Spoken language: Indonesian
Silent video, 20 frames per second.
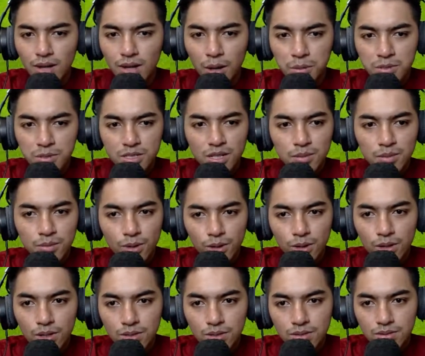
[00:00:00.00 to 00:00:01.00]
Offset,
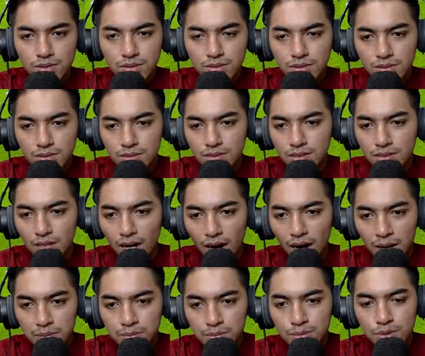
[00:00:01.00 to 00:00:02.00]
Bro. Ya
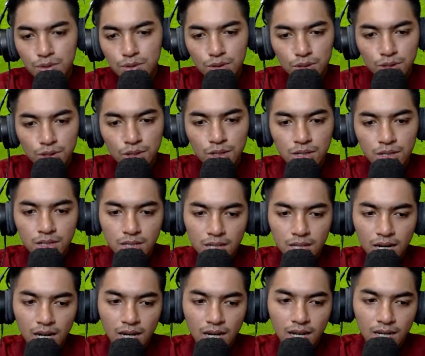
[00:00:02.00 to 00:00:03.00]
ampun,
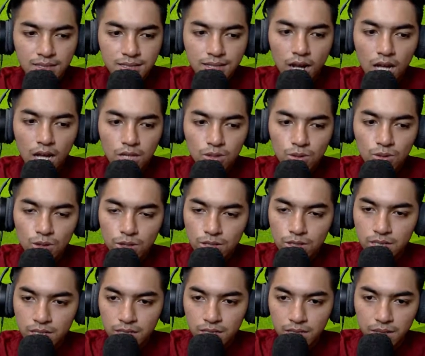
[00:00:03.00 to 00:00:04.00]
gara-gara jatuh loh
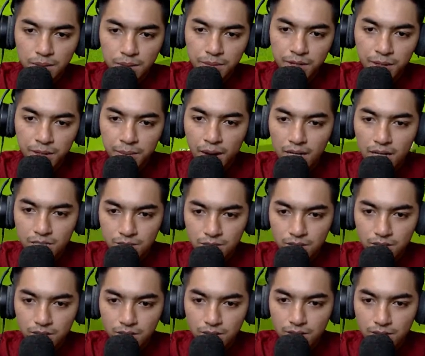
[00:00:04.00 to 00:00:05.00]
jadi
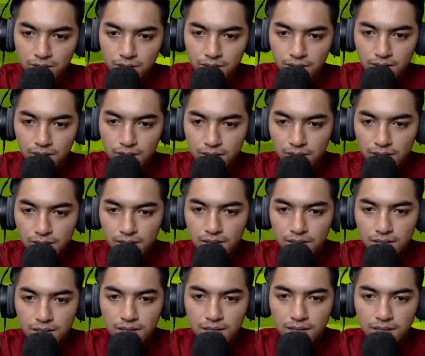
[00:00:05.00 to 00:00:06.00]
kemacen.
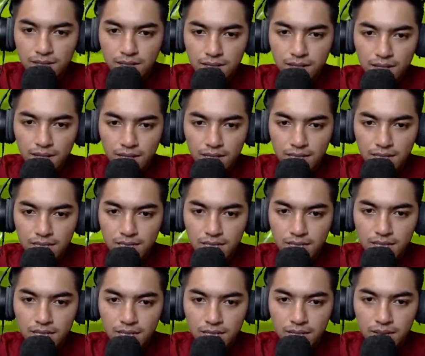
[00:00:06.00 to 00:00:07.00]

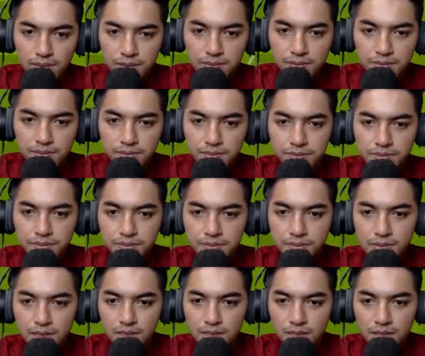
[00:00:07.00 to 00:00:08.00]
Oke.
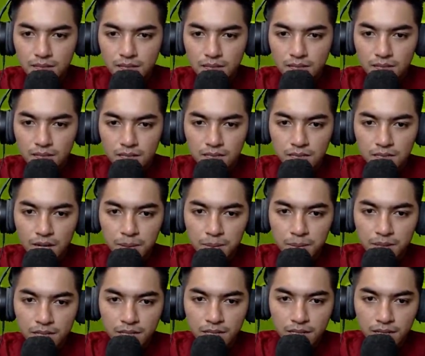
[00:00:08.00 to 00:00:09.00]
Ke
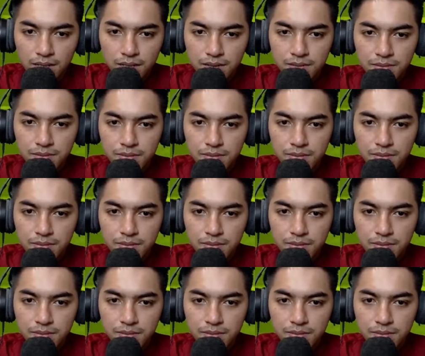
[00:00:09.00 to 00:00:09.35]
siapa dia?